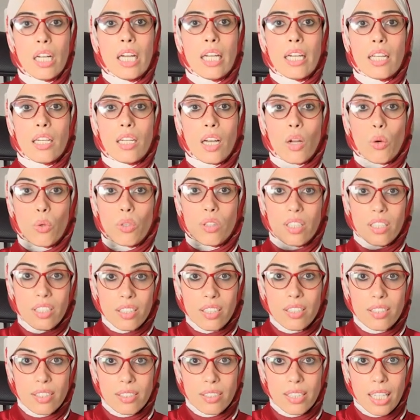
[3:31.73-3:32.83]
يعني لو قدرت
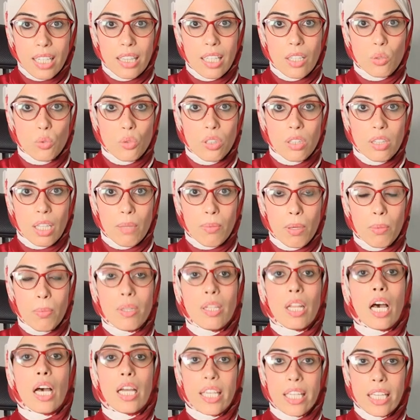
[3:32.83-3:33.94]
تستغنى عن الانسولين تماما
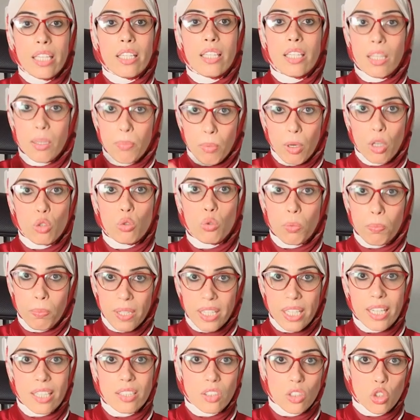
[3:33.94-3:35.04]
هينجي برضو
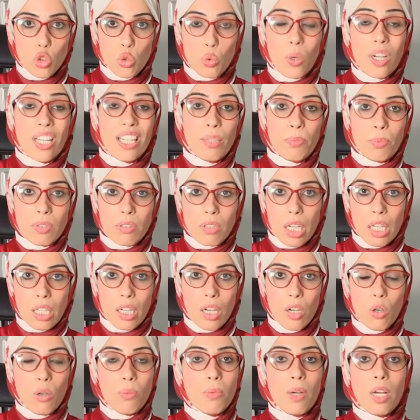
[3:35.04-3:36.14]
البنكرياس الشويه اللي
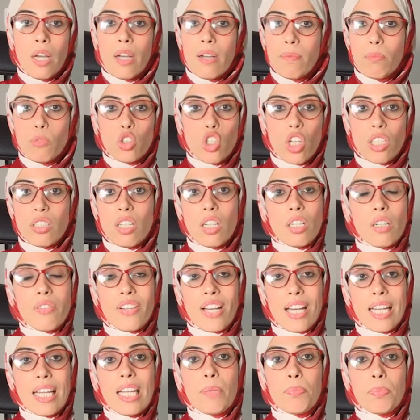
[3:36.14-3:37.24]
بيطلعهم مش هتعرف
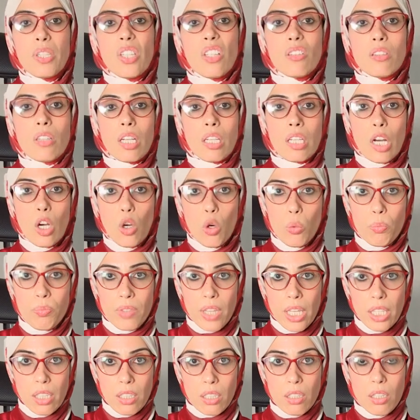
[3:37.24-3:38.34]
خلايا البيتا تطلعهم
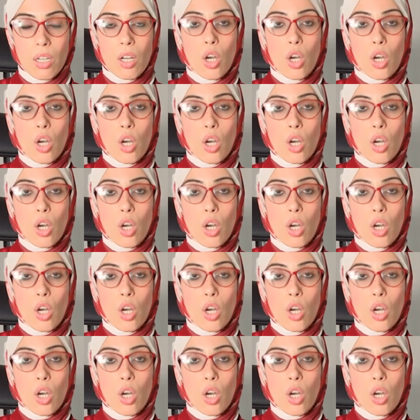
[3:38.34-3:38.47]
تاني